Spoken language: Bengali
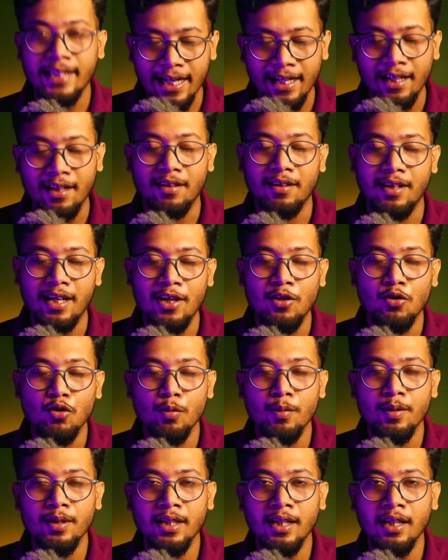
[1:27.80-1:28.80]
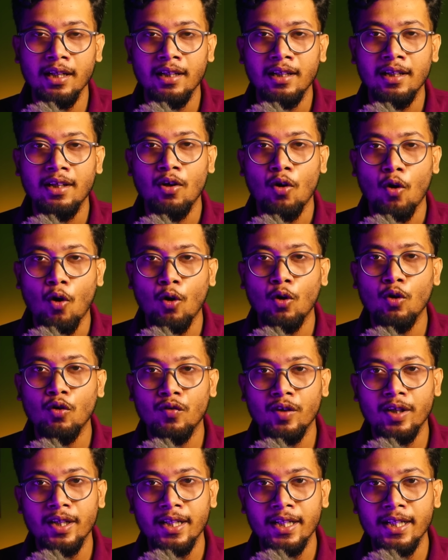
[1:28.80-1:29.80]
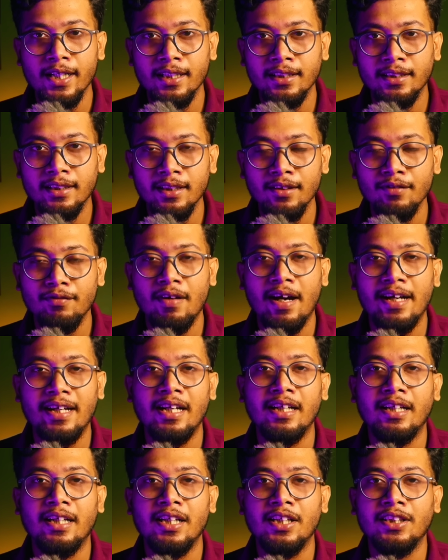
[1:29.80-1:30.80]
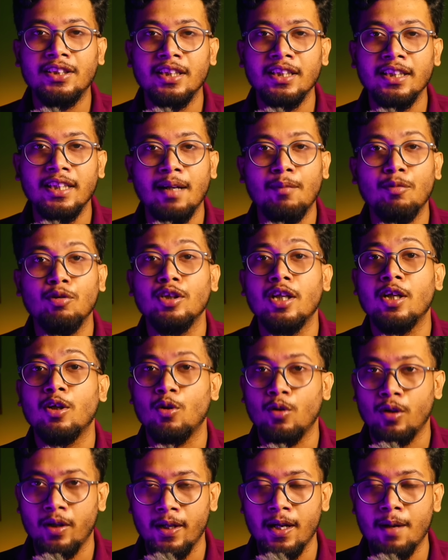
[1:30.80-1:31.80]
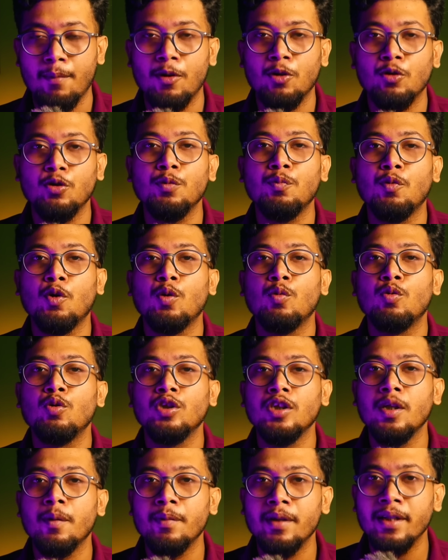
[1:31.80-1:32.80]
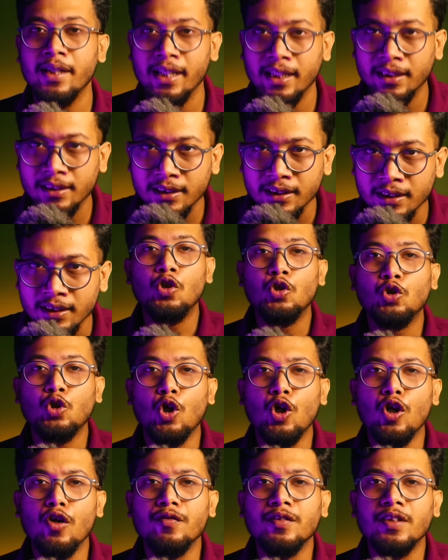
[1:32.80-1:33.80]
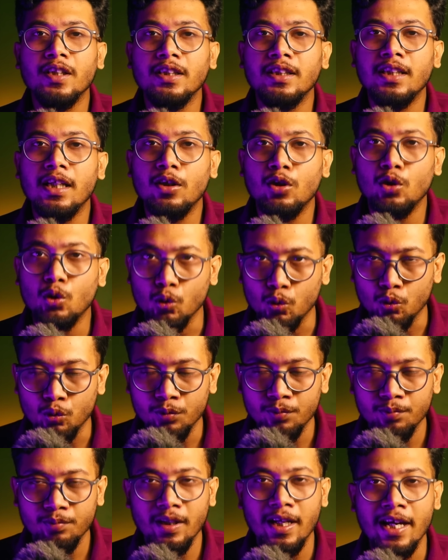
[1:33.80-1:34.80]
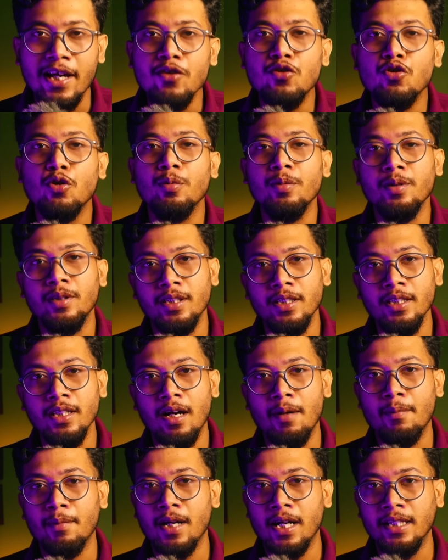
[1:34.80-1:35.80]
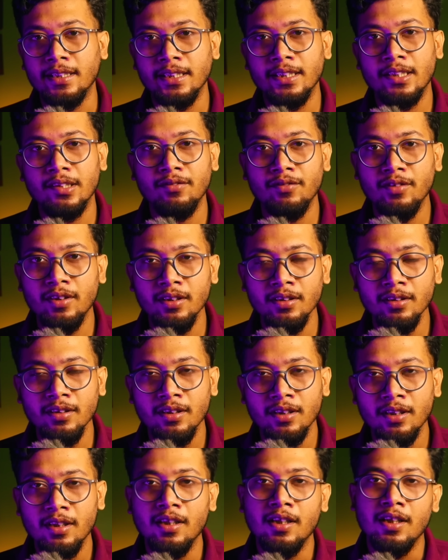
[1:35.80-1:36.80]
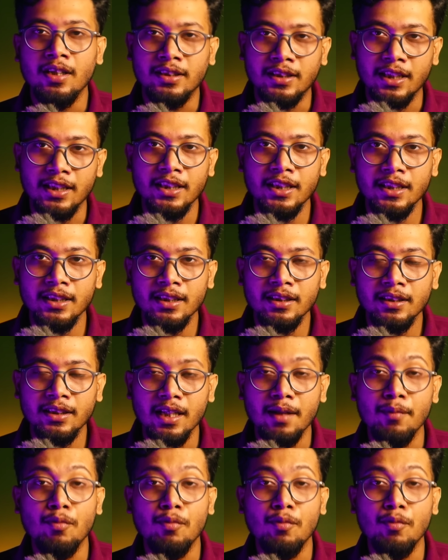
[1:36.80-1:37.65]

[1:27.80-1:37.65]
দেখার এই ছবিটা অল ওভার ইন্ডিয়াতে ফাইনাল কালেকশন কেমন দাঁড় করায় আমরা যদি পরবর্তী আপডেটে আসি সন অফ সাদ্দার টু এই ছবিতে আমরা অজয় দেবগন সঞ্জয় দত্ত